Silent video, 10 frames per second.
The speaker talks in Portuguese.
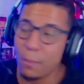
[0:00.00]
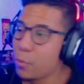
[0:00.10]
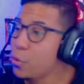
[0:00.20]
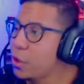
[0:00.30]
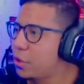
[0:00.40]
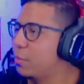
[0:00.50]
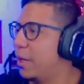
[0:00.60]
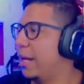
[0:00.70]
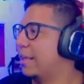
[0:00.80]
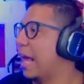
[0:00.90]
muito,
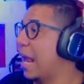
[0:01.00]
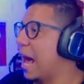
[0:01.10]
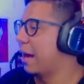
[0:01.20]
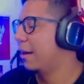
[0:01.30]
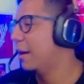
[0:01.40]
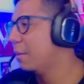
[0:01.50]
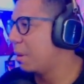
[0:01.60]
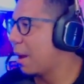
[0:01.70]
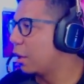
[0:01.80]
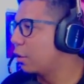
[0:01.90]
moleque. Tá lá!
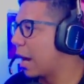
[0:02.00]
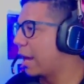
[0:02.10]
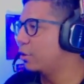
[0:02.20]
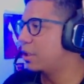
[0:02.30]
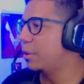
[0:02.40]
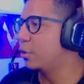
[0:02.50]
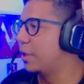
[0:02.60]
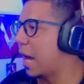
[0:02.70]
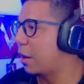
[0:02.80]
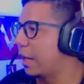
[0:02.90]
Primeiro lugar aí o time do
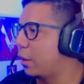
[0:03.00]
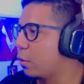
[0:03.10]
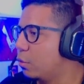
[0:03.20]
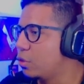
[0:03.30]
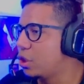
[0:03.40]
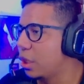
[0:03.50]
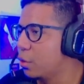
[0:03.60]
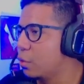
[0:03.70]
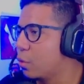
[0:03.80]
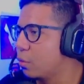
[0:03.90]
Lauren com
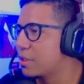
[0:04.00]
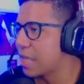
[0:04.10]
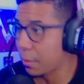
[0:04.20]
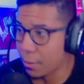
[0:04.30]
Gil, com Sábio